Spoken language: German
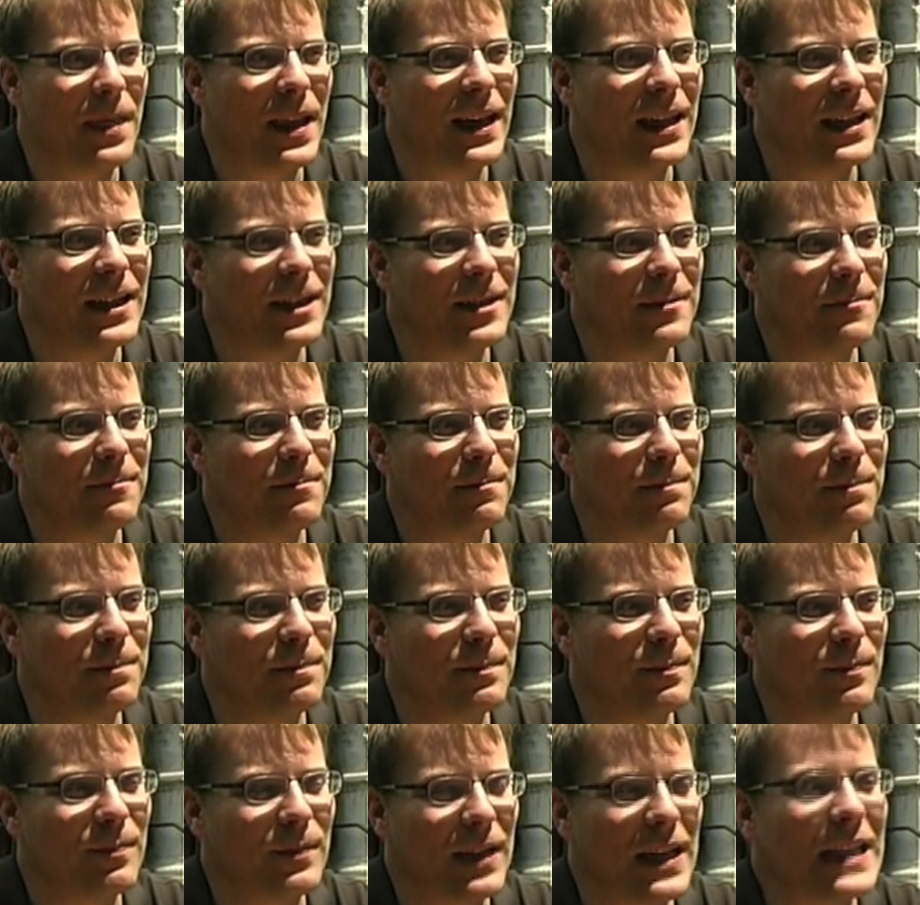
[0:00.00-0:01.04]
Ähm,
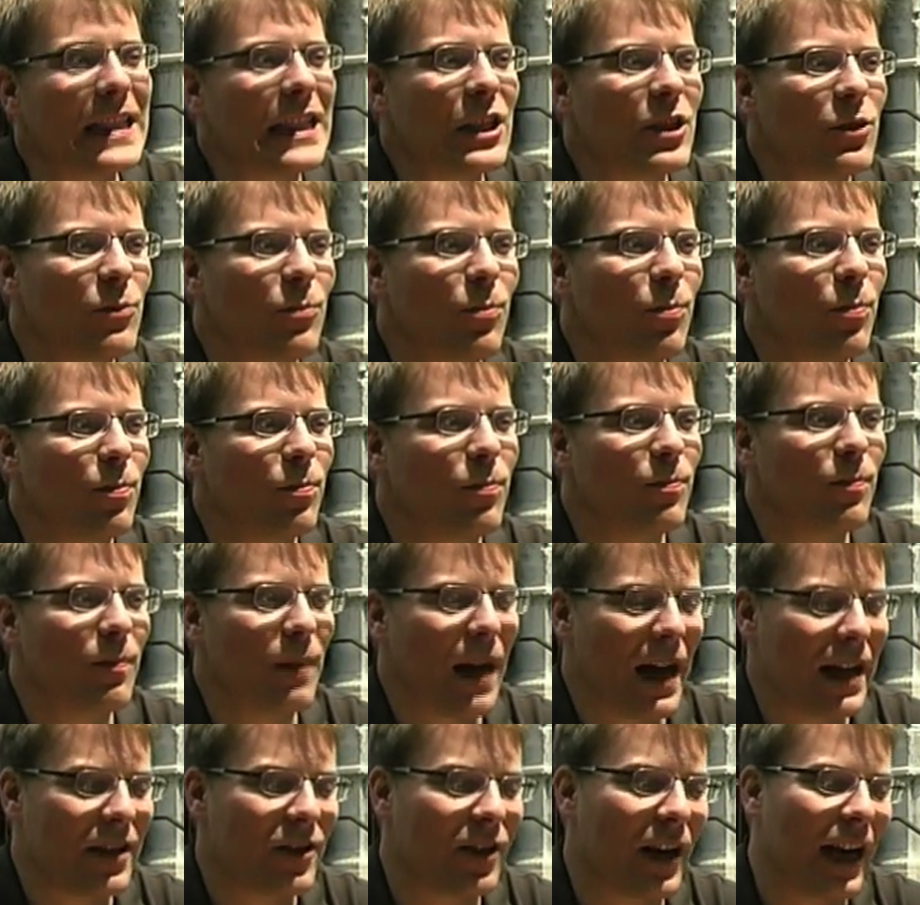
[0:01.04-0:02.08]
das ist ein
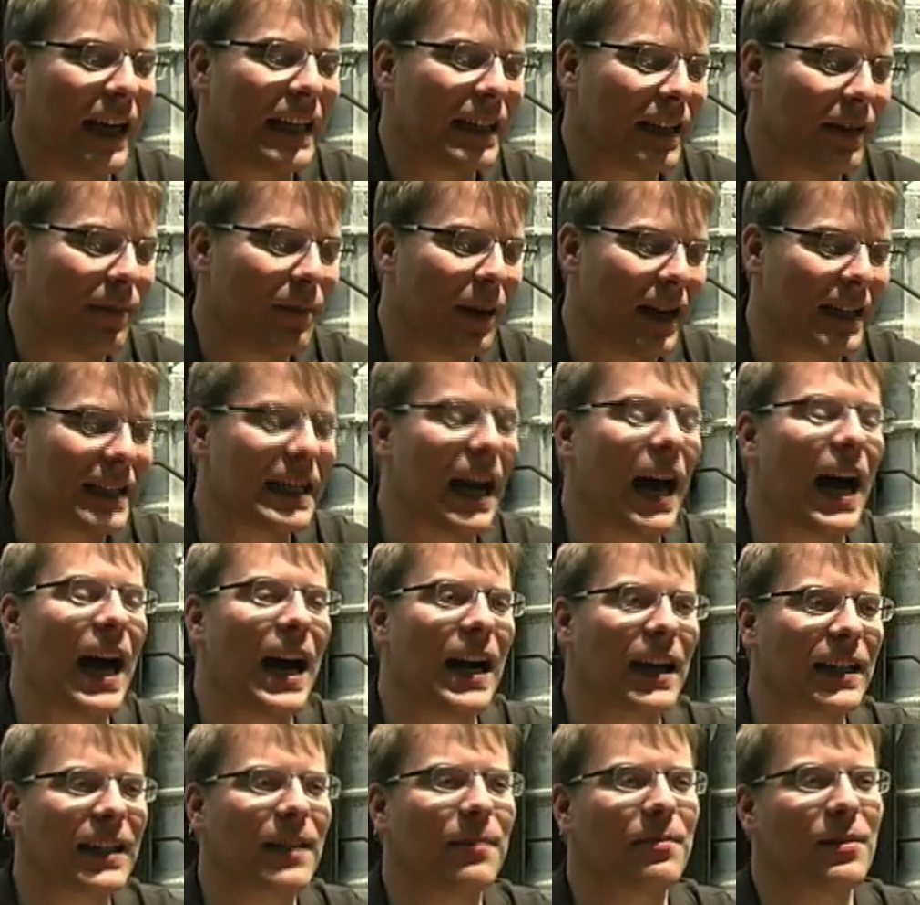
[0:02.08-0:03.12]
also ein, bei
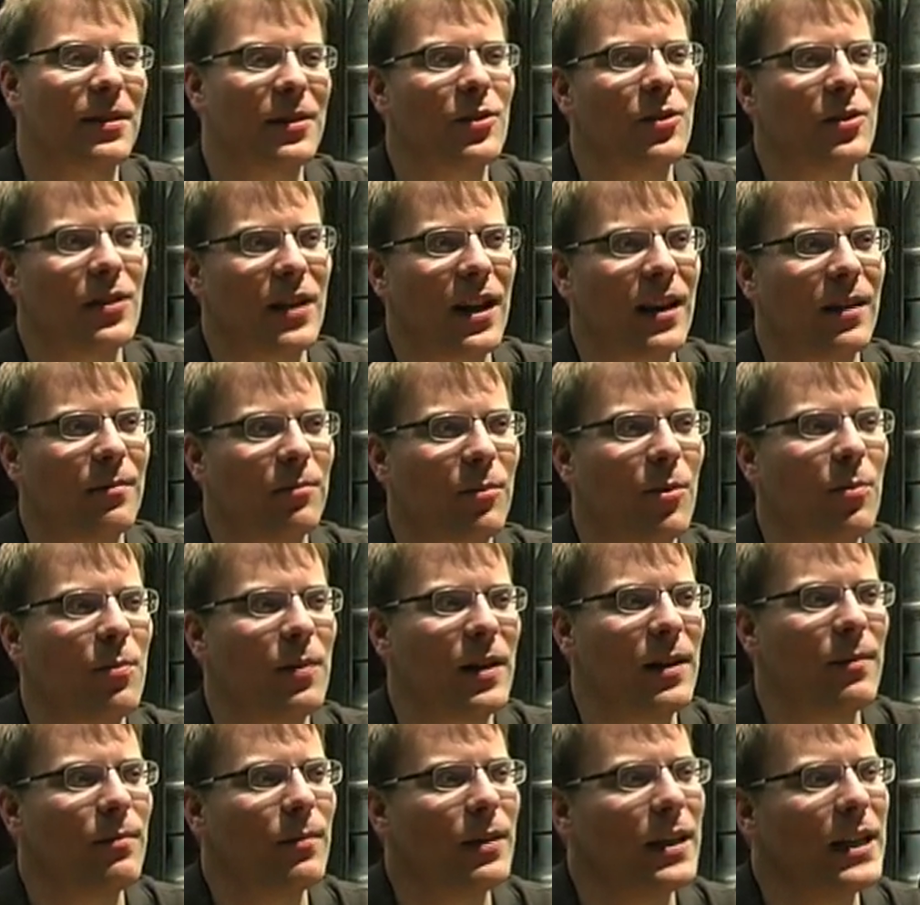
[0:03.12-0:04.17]
Tag gibt es sozusagen ein
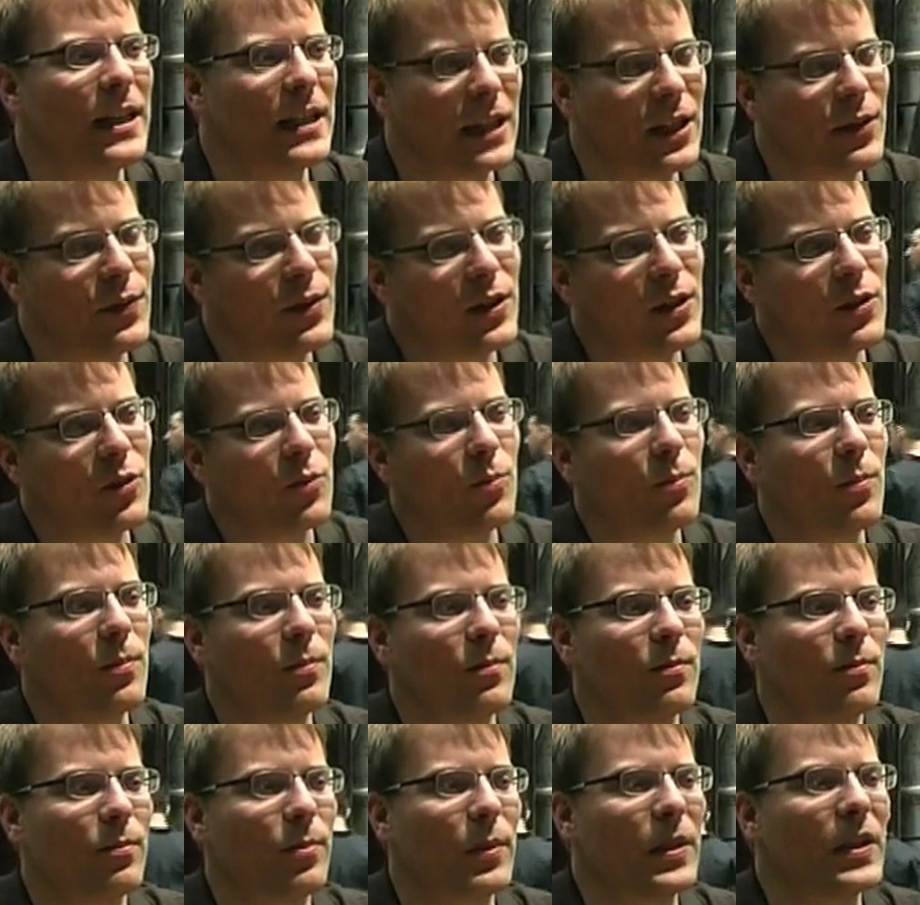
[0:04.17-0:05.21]
Problem. Das wird so
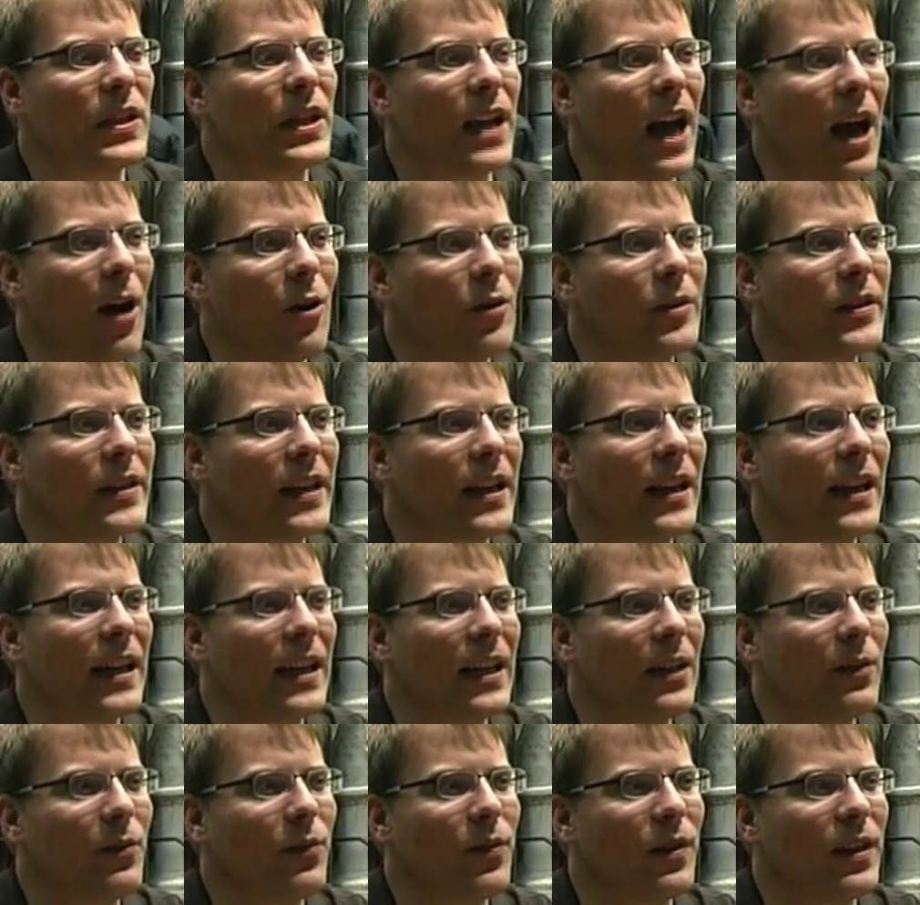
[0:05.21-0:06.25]
ein bisschen
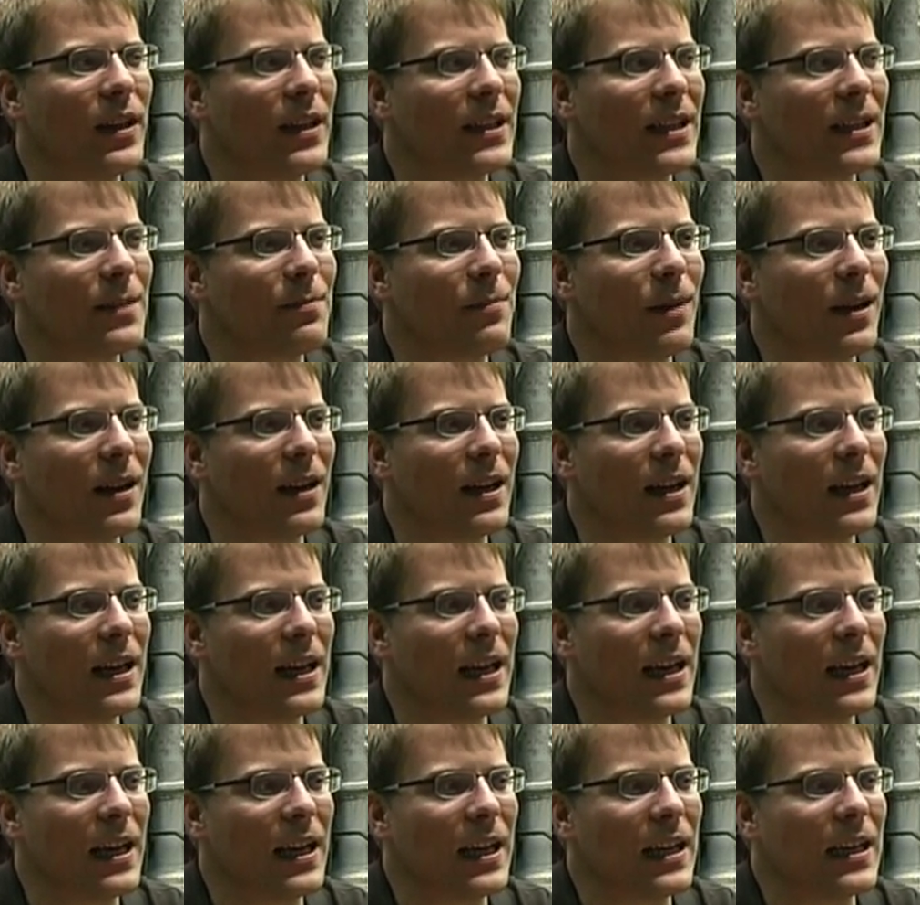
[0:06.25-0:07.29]
ausgeglichen, finde ich, dass man
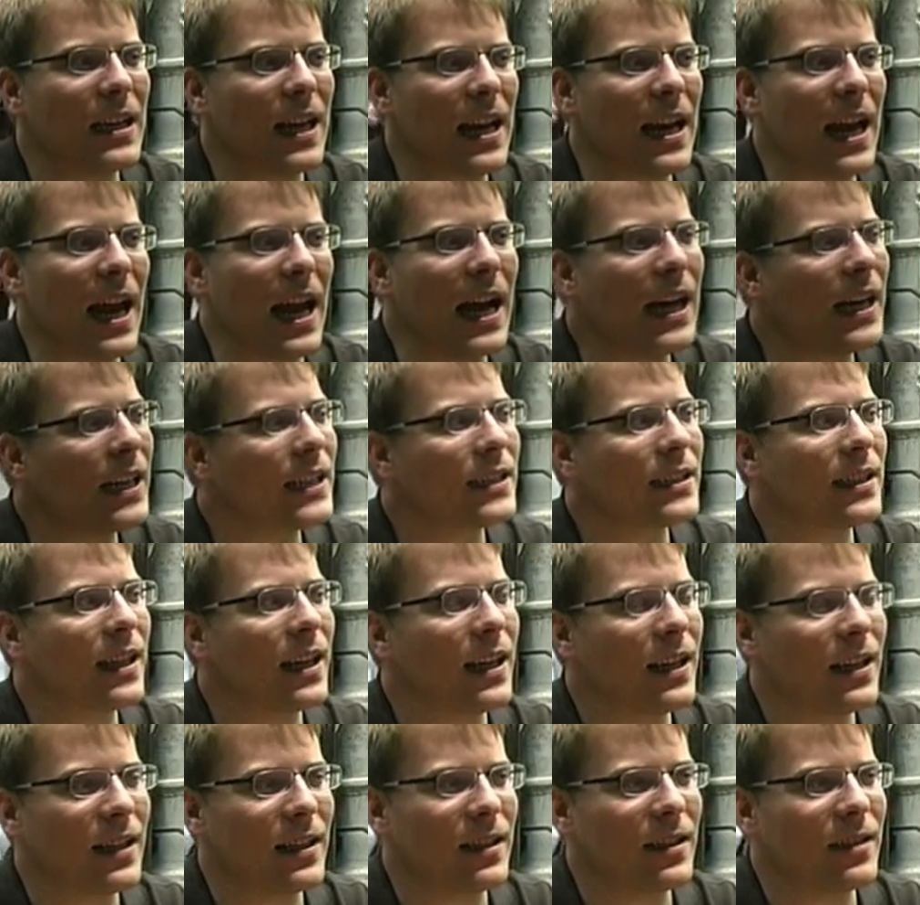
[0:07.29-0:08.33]
in der Nacht
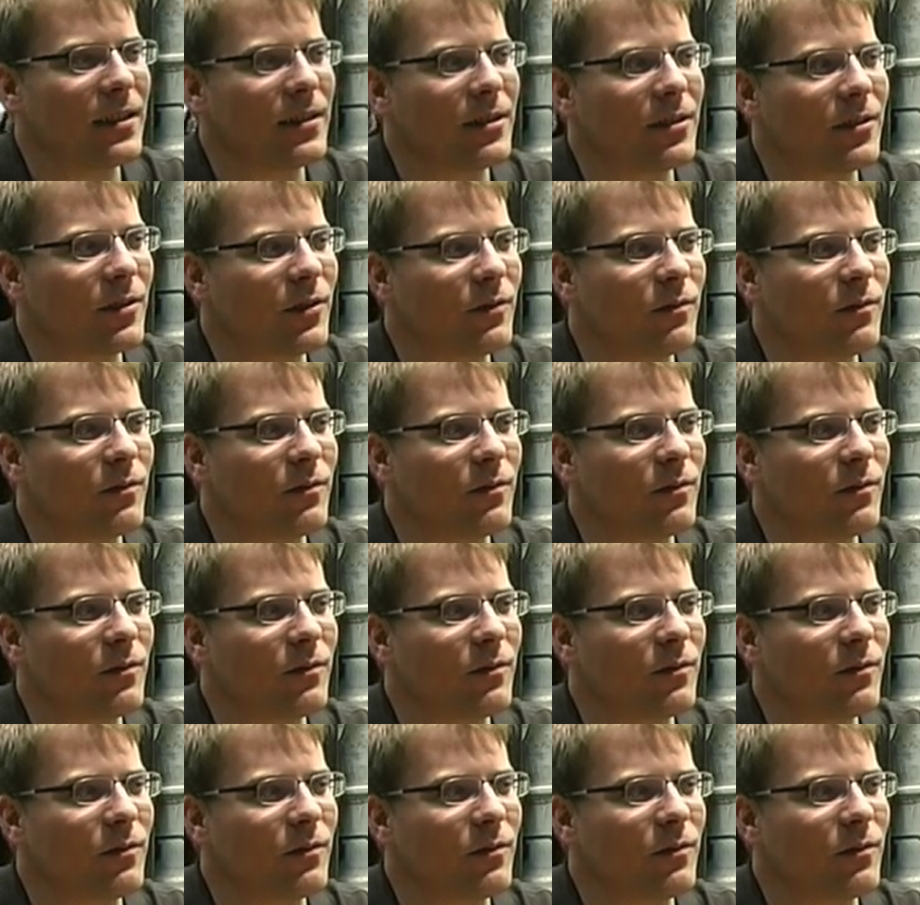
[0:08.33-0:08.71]
äh,